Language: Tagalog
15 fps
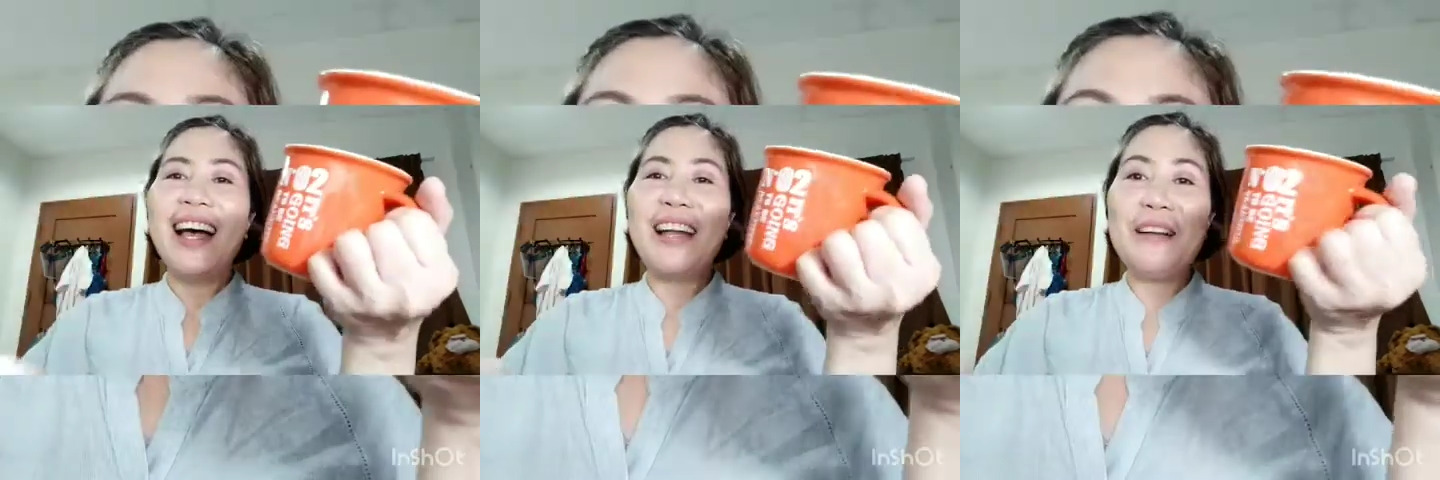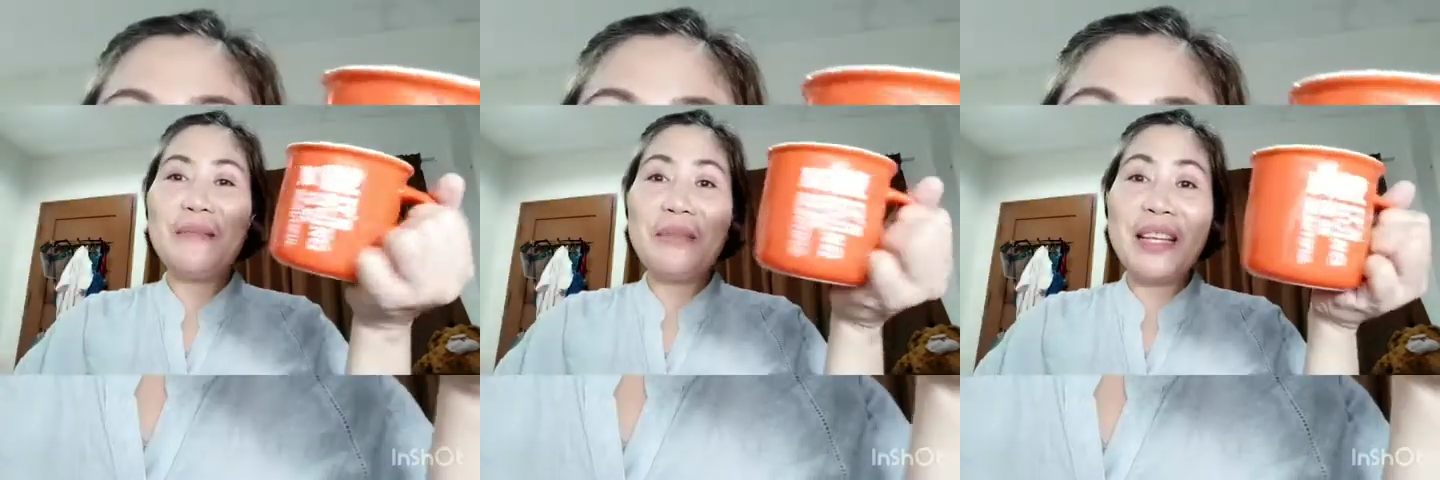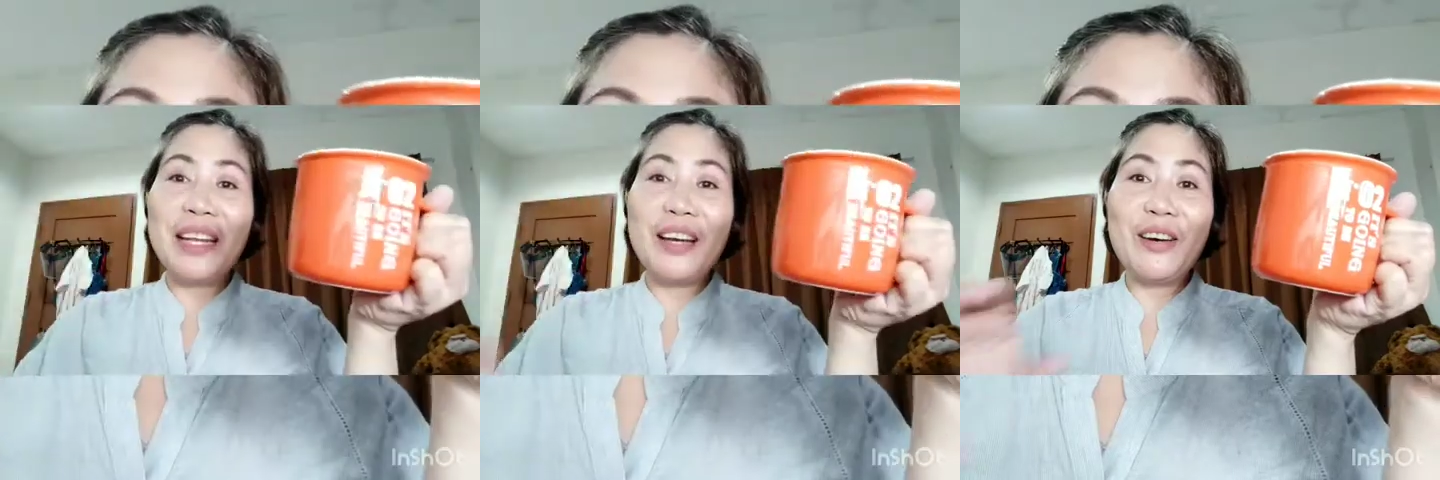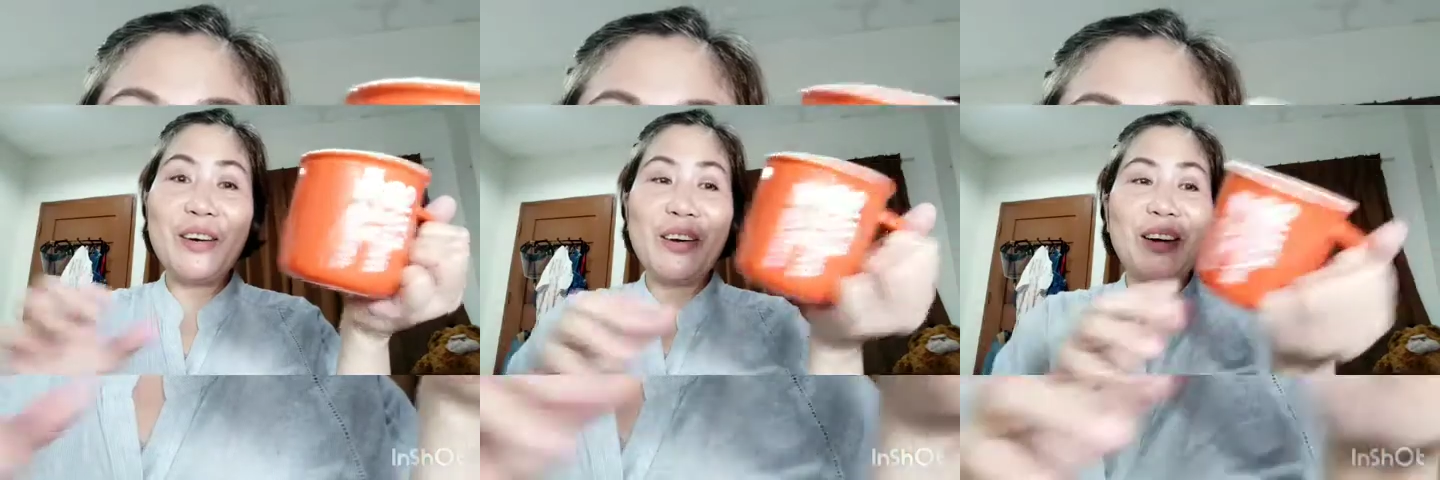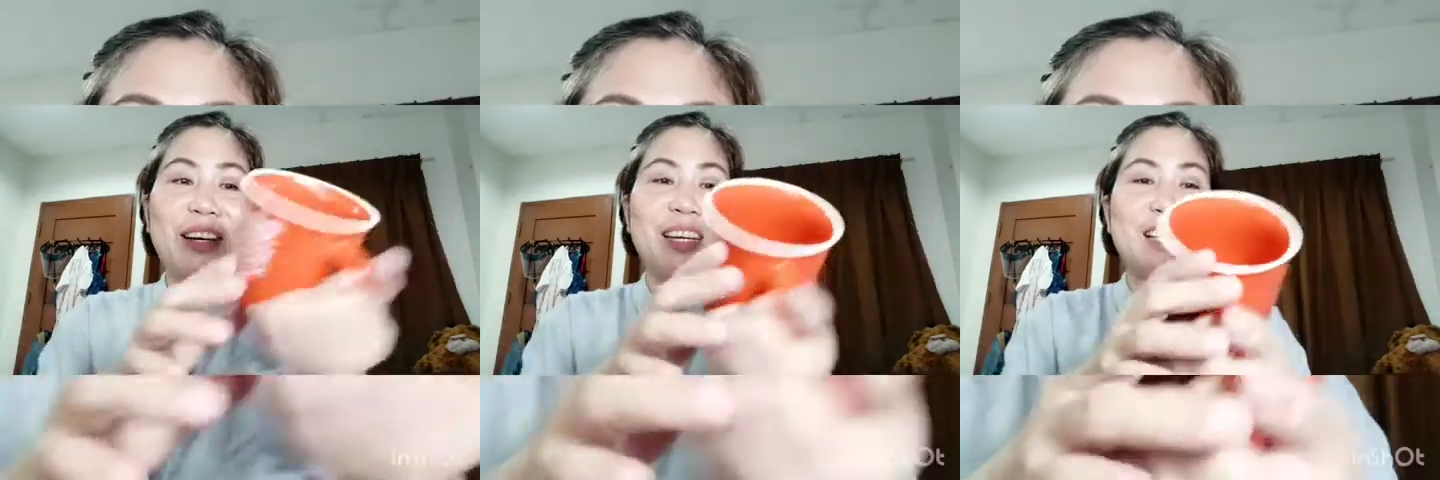Alam nilang
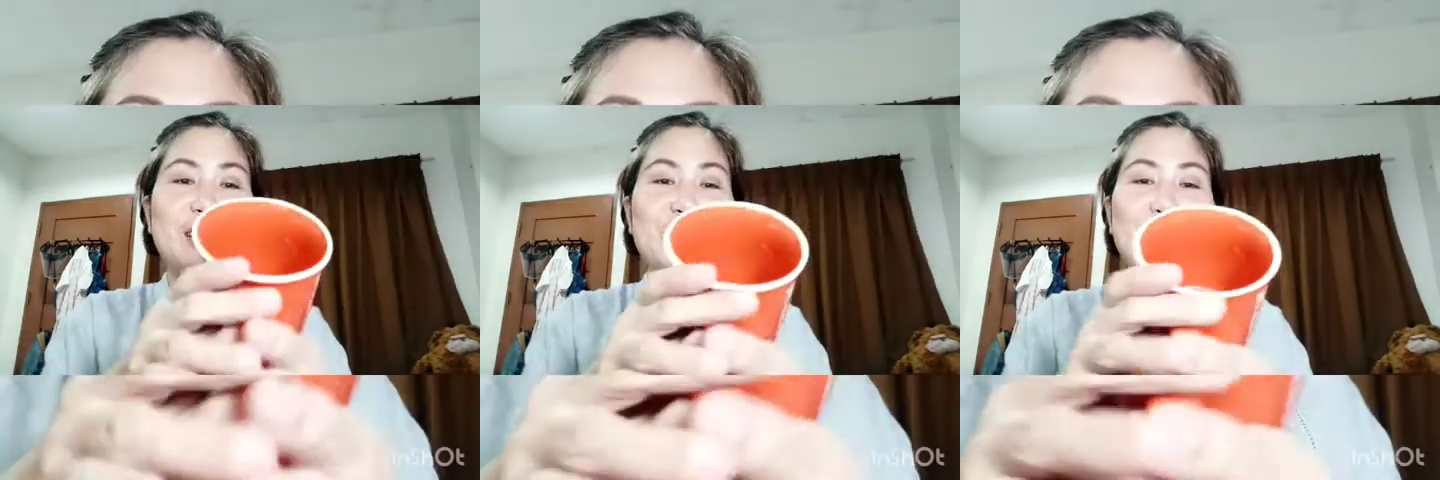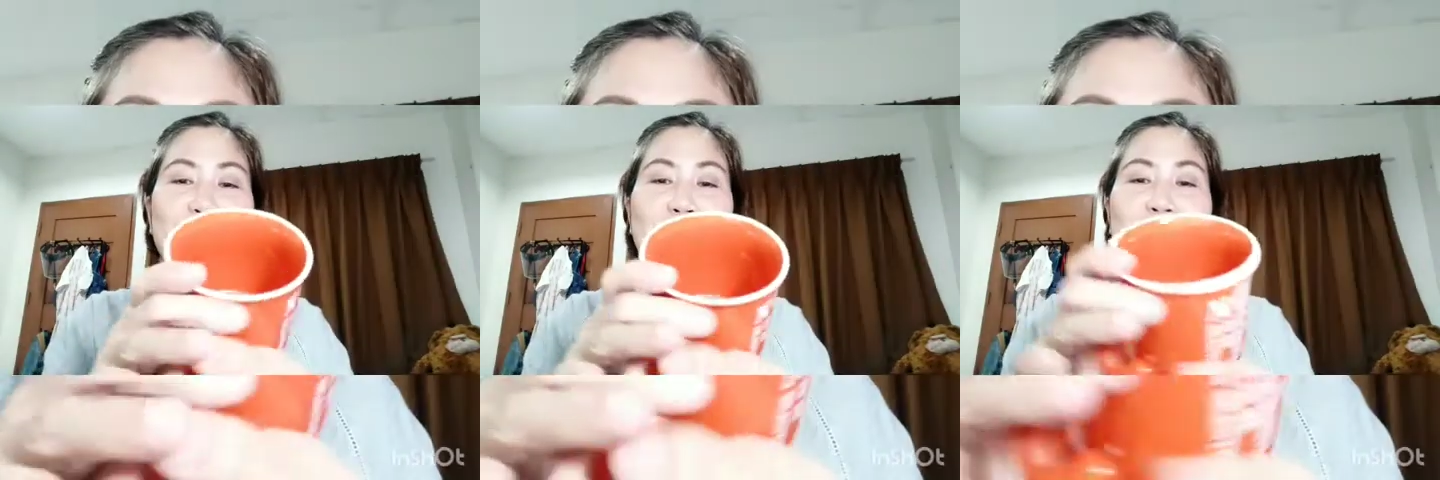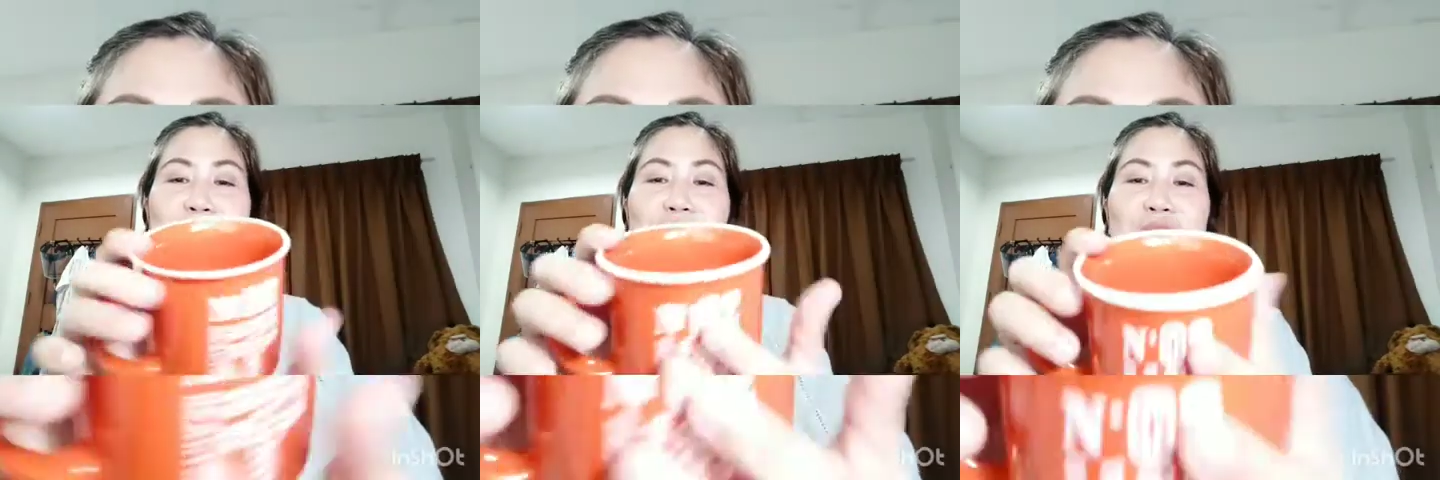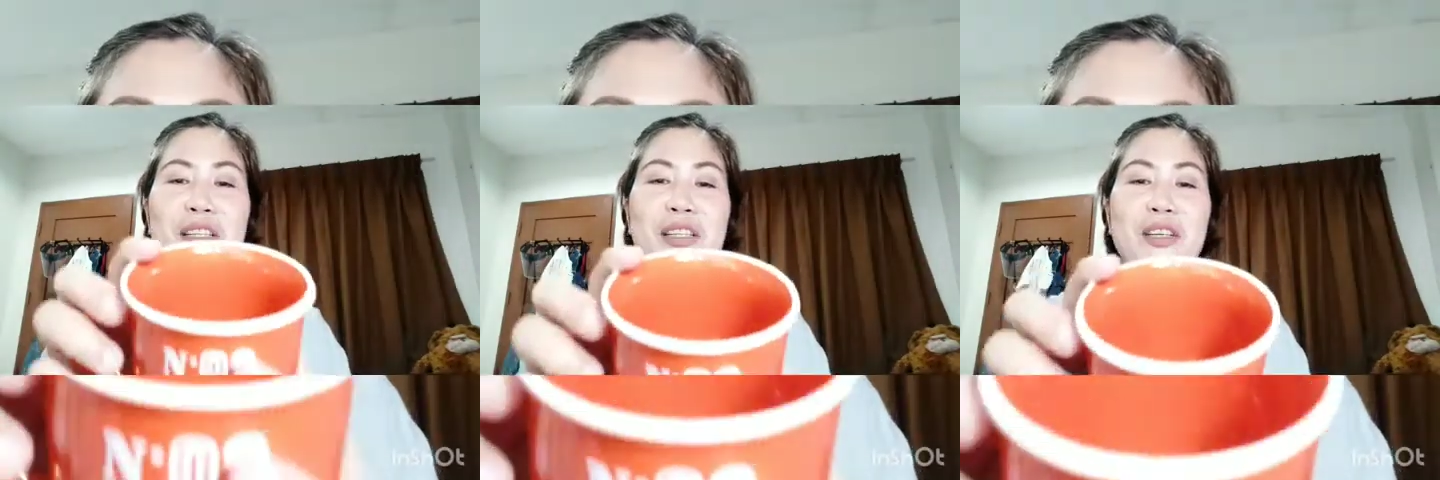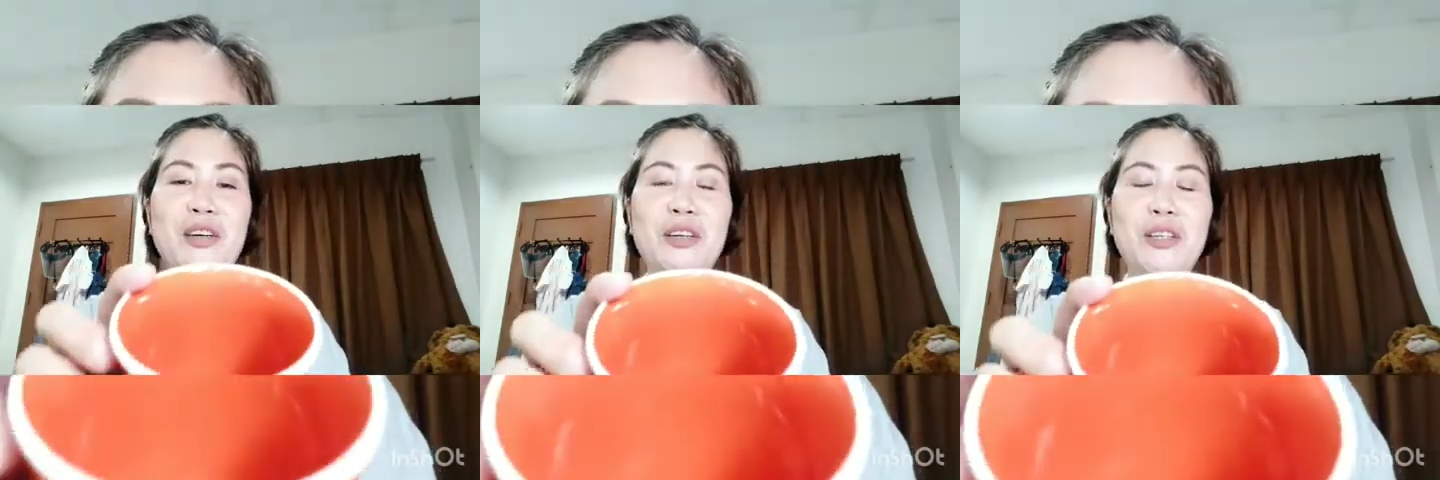orange yung
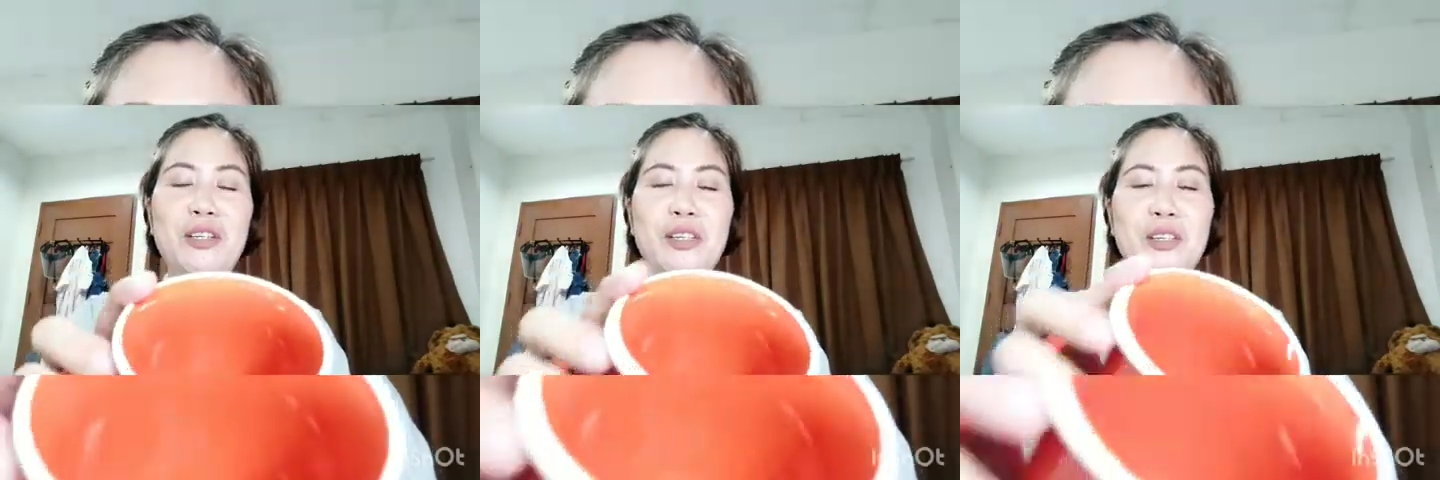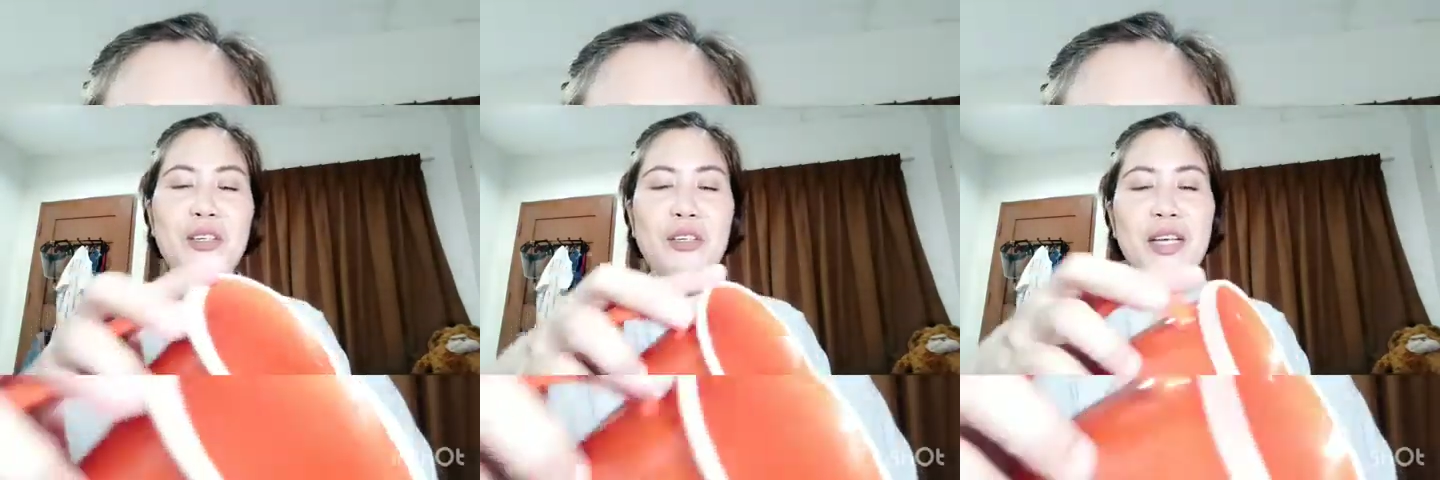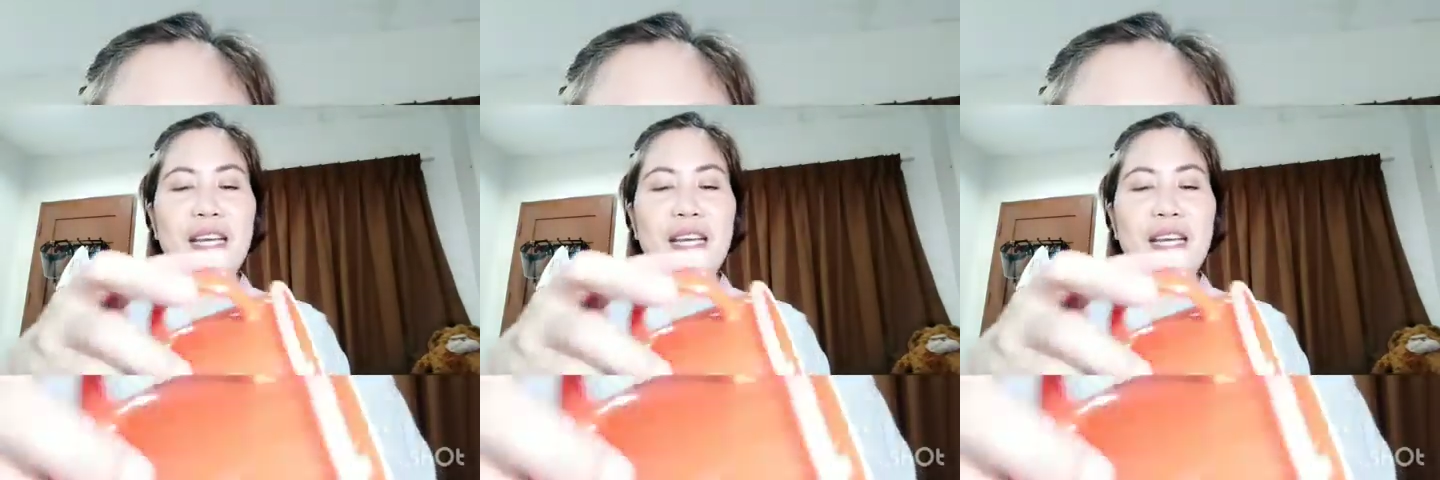favorite color ko.